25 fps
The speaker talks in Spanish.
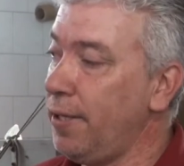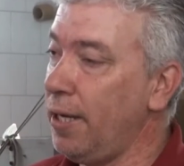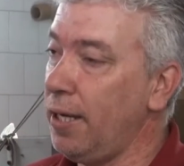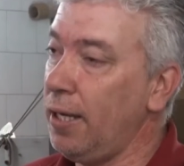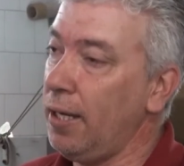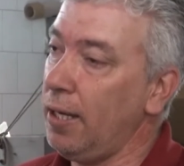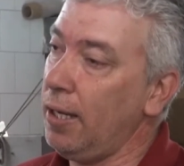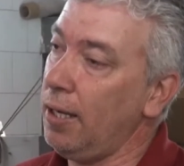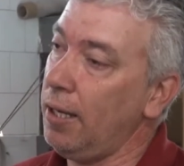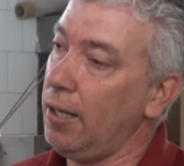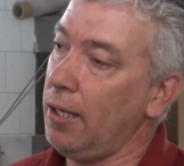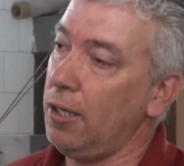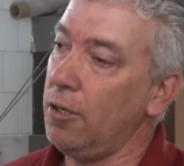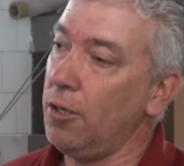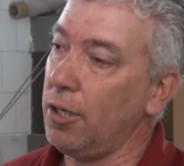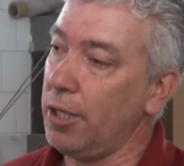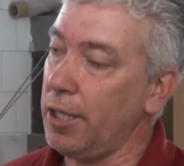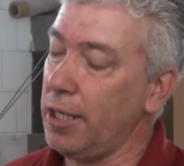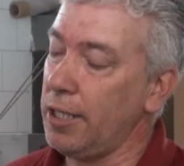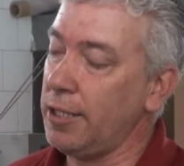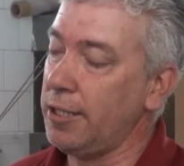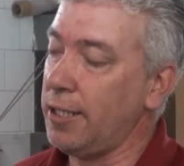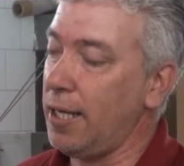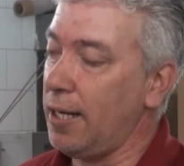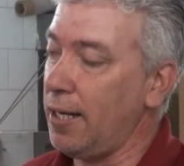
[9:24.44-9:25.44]
de lo
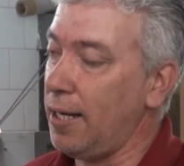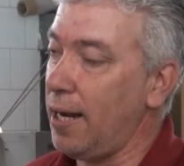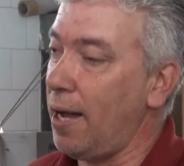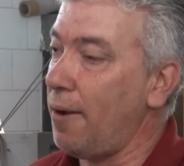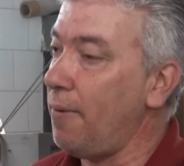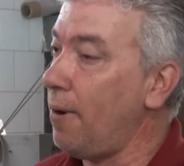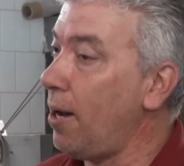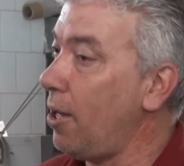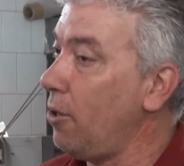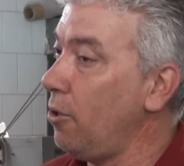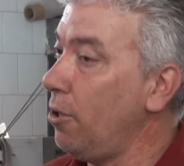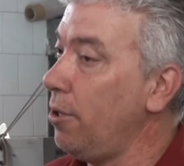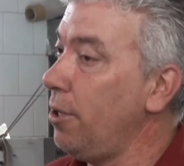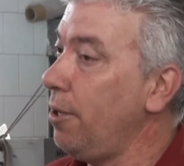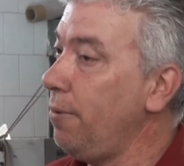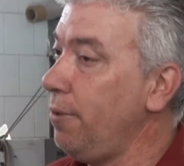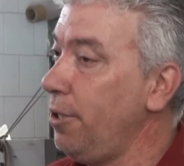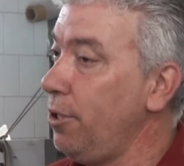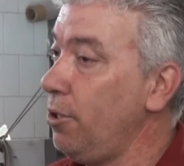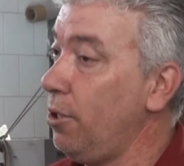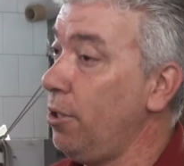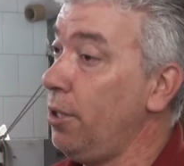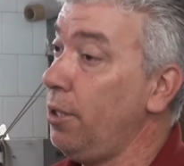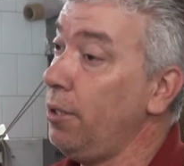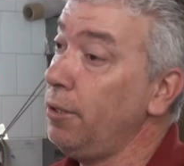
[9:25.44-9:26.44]
que es el lavado de
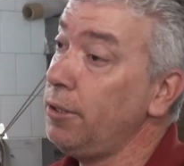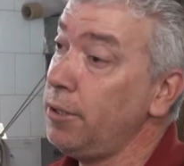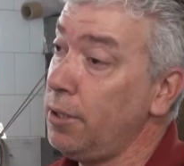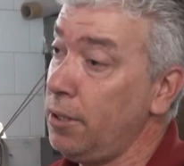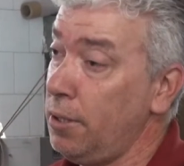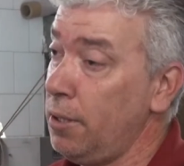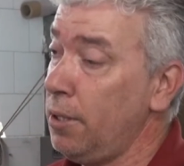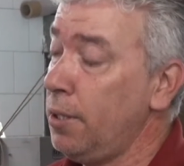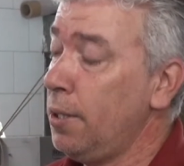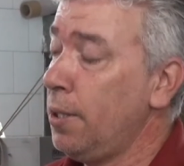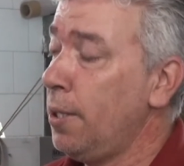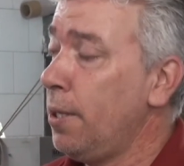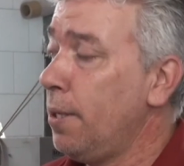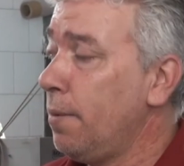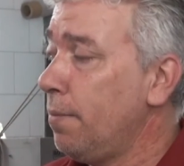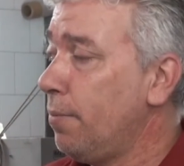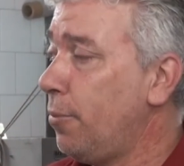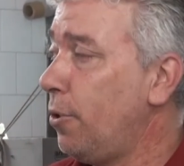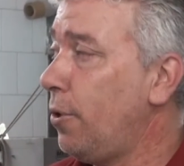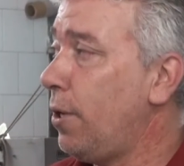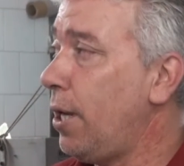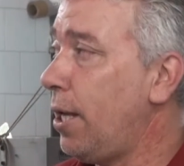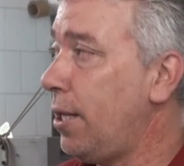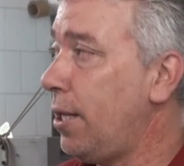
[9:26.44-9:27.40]
bidones por